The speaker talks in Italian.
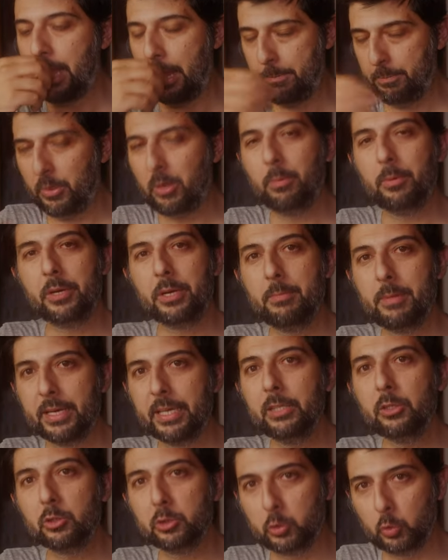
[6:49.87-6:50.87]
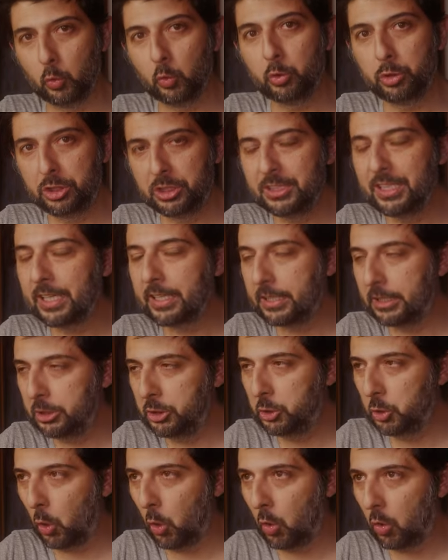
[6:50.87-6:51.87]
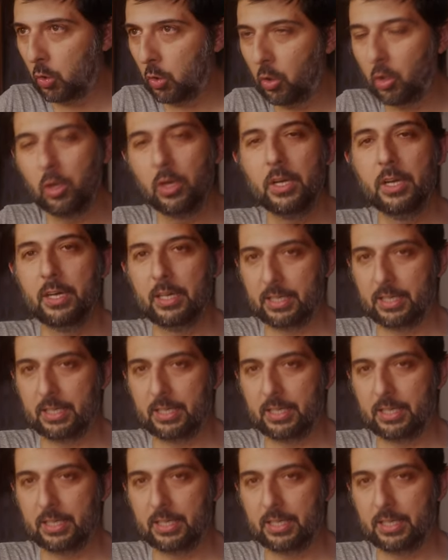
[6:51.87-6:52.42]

E proprio rimanendo sull'uscita del gioco,